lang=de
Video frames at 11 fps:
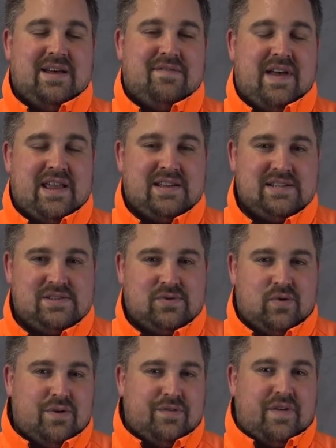welches
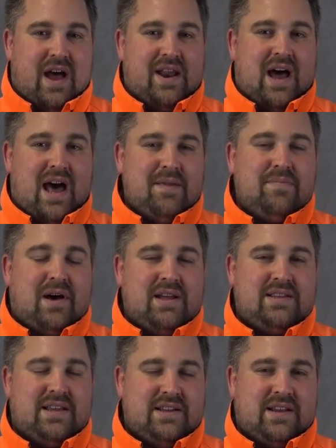ungefähr eine
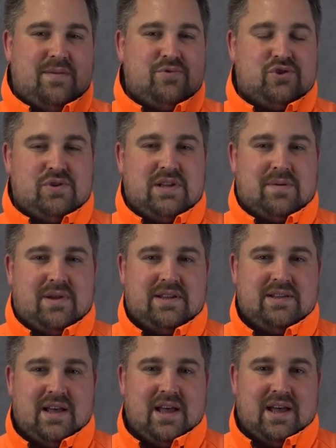Handbreit hinter dem Schulterblatt